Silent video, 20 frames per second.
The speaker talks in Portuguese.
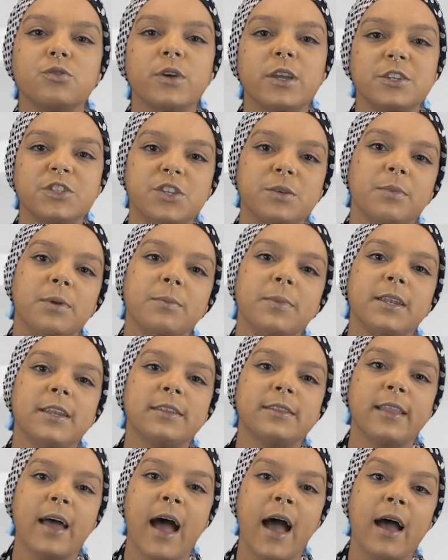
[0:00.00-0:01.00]
do regime
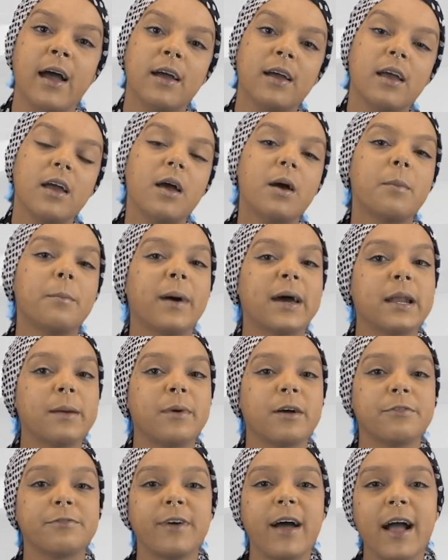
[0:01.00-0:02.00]
militar, para
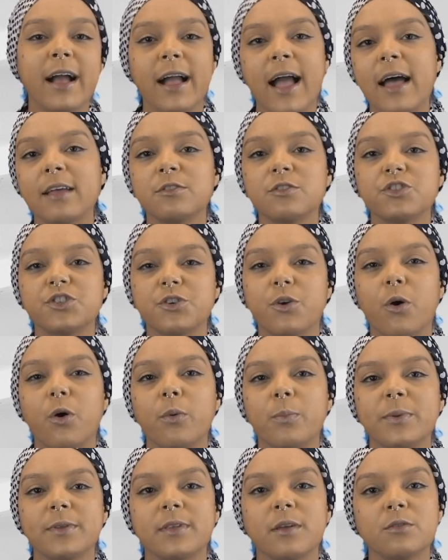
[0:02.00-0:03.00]
abafar casos de
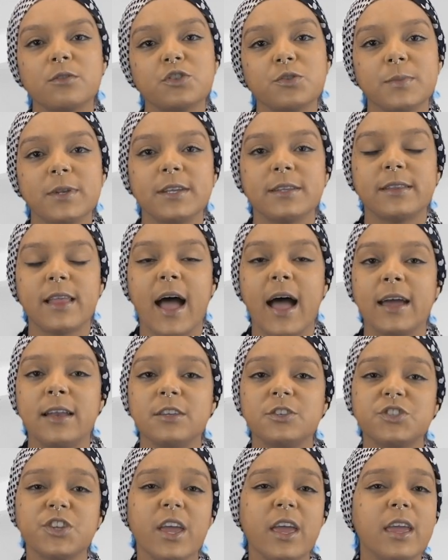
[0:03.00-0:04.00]
corrupção dos
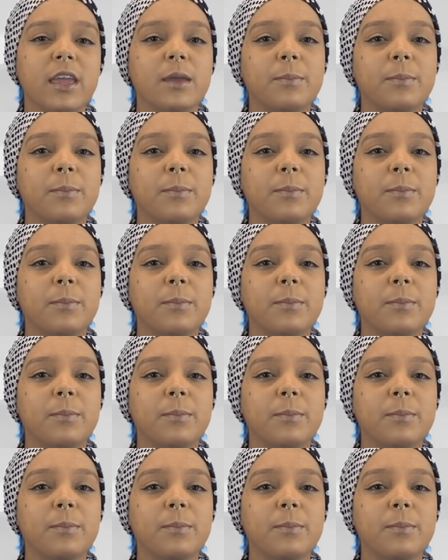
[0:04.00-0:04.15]
militares